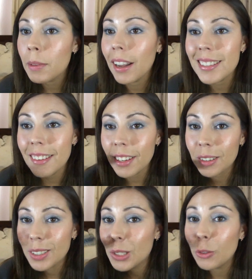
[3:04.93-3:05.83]
me las hace ver
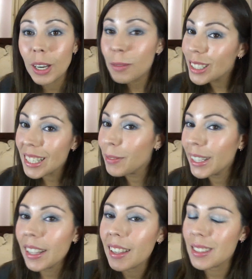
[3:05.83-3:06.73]
como si tuviera muchas
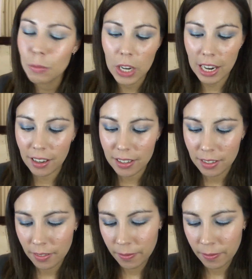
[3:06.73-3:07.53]
pestañas y muy largas.